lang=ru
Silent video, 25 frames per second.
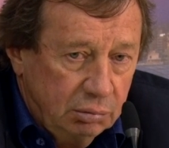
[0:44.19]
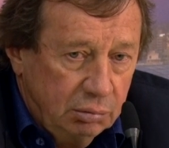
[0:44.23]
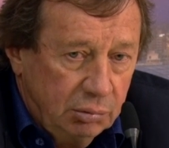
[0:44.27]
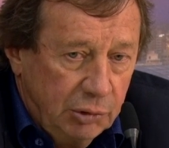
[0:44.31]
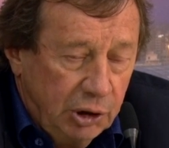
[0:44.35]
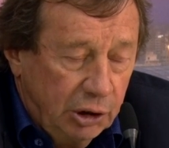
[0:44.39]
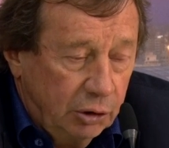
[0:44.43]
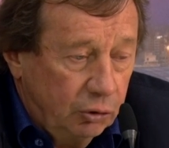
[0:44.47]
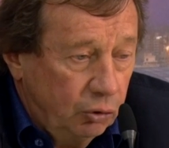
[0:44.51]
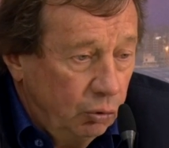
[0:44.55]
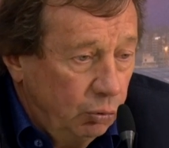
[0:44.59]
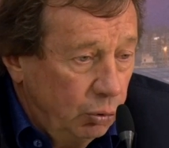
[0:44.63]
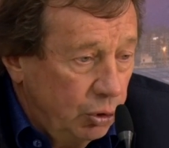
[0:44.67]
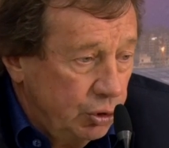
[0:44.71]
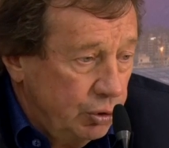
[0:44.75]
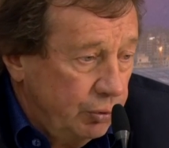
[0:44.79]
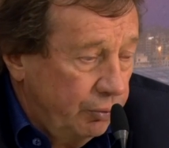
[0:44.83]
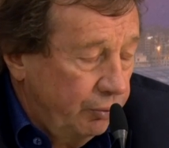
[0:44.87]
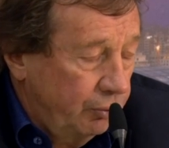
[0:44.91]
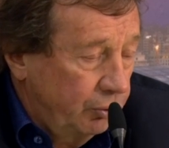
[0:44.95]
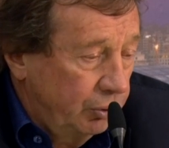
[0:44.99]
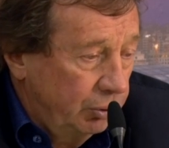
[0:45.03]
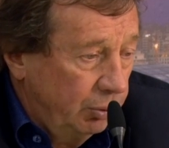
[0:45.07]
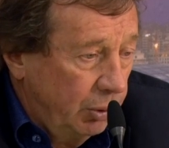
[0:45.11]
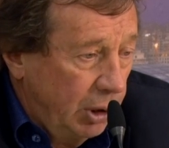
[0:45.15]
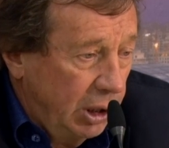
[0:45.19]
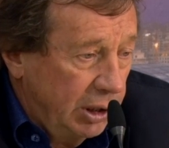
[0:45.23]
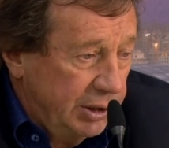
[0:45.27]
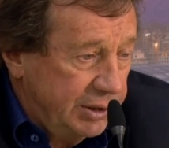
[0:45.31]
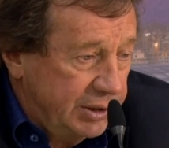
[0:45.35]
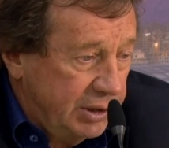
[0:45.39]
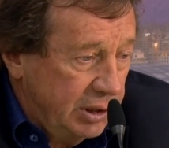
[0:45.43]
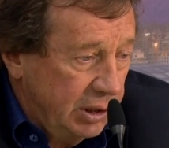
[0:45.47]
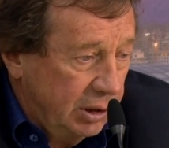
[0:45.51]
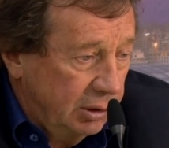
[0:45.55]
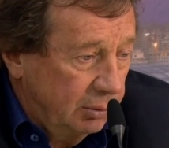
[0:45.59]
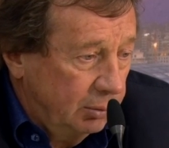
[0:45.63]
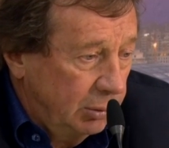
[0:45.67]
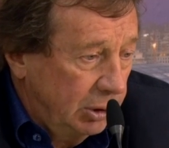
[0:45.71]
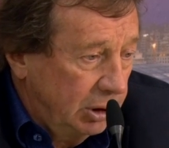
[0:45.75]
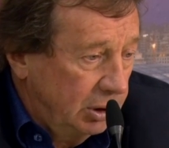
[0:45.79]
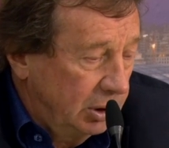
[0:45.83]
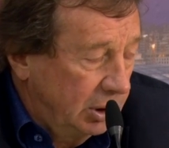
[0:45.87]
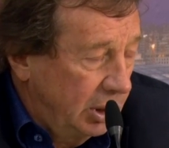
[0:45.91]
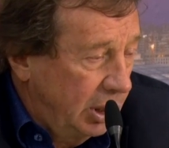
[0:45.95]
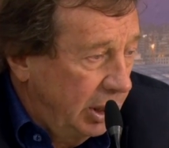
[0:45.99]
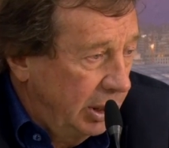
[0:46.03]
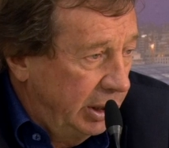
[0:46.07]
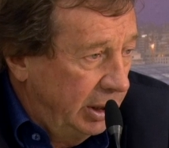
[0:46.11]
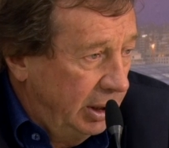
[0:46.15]
Я думаю, что футболисты
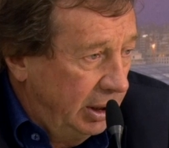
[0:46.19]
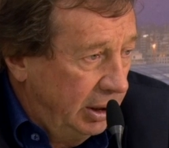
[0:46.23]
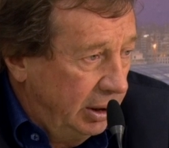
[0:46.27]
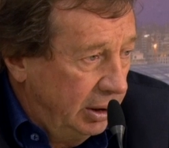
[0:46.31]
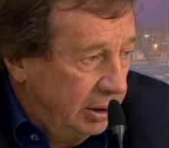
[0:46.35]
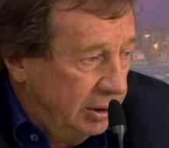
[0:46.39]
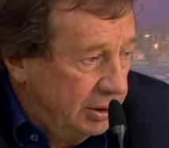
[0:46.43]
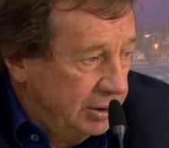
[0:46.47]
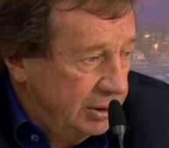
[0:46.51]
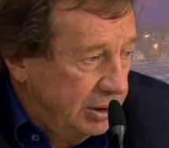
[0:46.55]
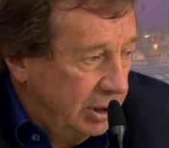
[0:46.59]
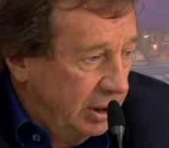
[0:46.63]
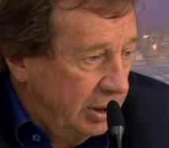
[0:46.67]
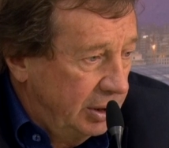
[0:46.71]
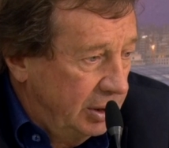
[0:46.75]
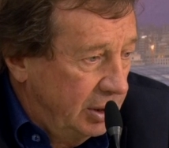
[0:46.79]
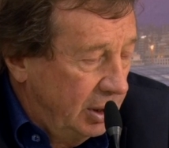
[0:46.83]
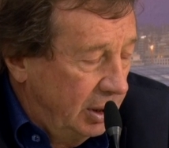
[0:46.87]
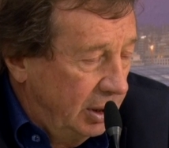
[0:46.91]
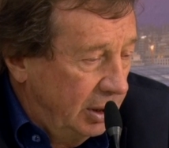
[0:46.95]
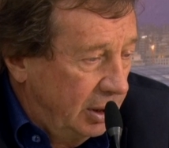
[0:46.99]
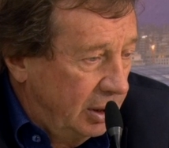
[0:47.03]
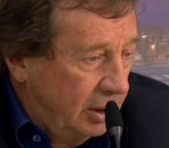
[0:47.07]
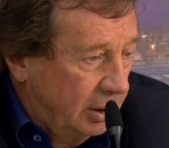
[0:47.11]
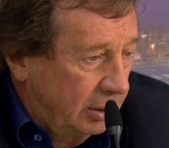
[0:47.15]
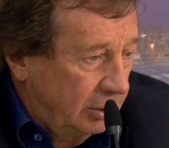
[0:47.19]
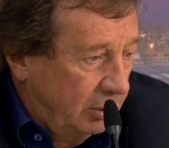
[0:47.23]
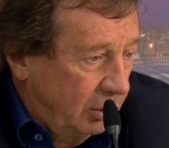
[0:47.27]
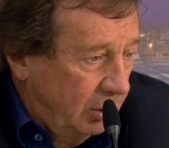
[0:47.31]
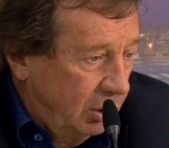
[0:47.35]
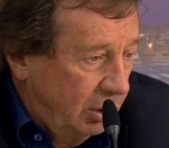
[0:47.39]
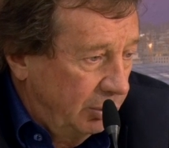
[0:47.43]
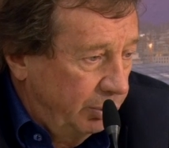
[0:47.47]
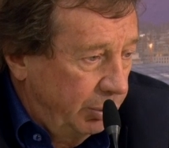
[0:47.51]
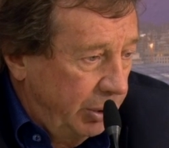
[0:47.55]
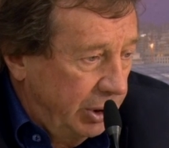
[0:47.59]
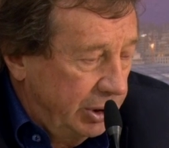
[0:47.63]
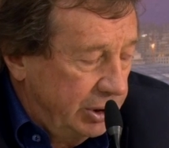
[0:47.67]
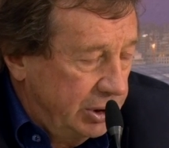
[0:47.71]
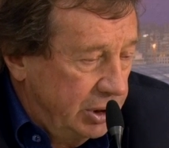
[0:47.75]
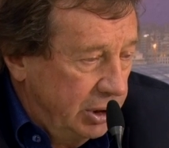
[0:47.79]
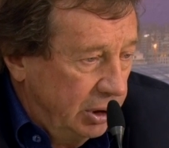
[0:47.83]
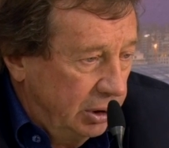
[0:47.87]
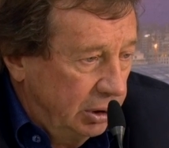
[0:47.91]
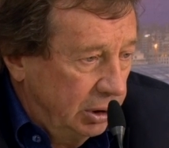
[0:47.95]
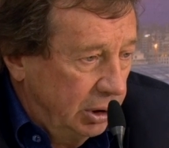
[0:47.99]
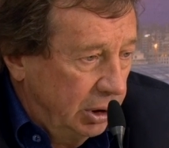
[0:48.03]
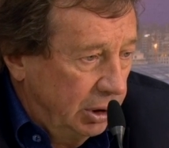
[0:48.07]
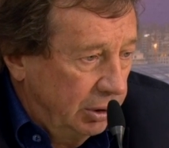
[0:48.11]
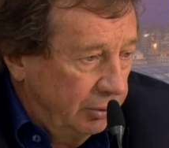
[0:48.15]
отблагодарили зрителей, которые
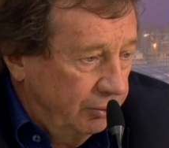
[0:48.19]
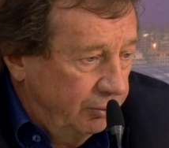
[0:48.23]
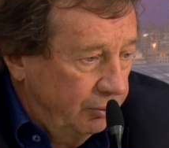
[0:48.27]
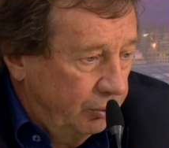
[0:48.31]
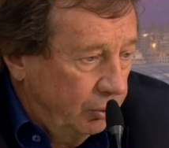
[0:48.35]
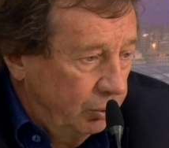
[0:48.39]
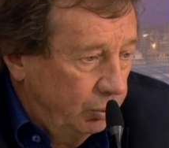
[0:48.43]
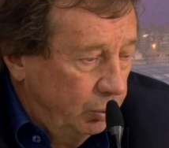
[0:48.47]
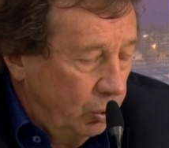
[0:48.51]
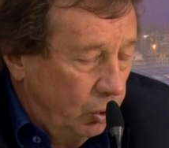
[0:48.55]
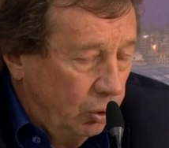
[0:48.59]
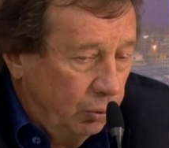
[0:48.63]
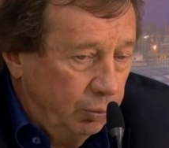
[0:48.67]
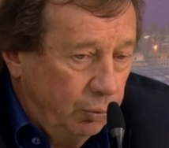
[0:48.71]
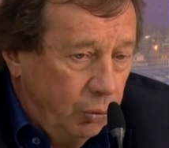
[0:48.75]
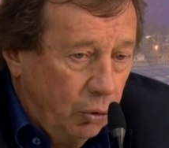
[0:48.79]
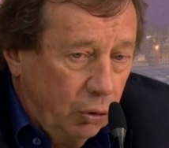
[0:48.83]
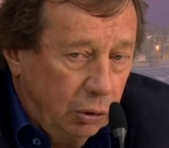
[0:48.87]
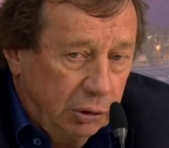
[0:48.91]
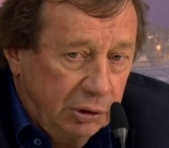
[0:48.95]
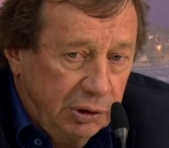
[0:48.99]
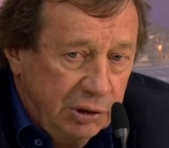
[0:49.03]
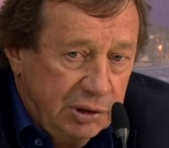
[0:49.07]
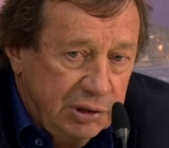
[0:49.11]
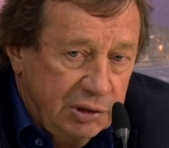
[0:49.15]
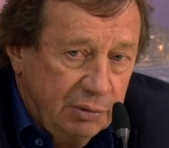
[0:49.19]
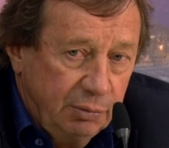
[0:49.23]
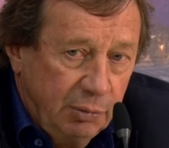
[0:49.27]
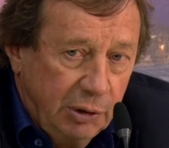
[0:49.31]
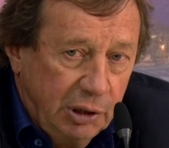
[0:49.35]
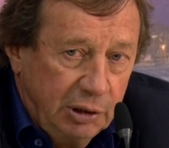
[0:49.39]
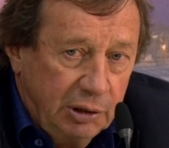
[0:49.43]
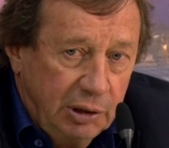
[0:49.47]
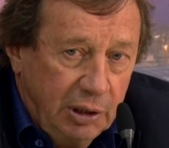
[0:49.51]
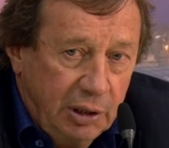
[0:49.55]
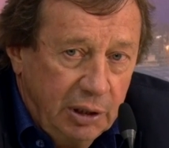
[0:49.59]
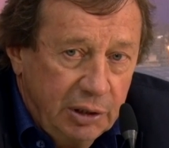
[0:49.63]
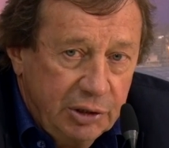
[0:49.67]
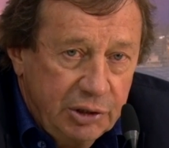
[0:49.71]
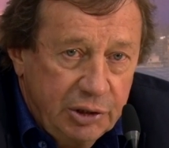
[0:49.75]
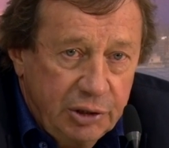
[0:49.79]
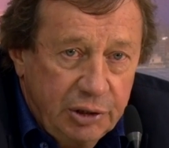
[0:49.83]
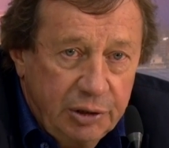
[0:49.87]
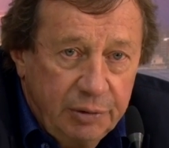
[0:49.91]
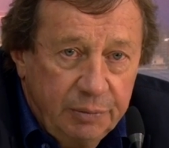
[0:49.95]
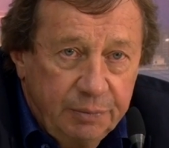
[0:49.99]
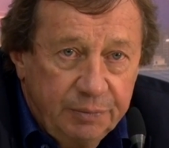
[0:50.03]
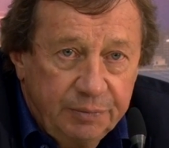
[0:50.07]
пришли на этот футбол полной самоотдачи.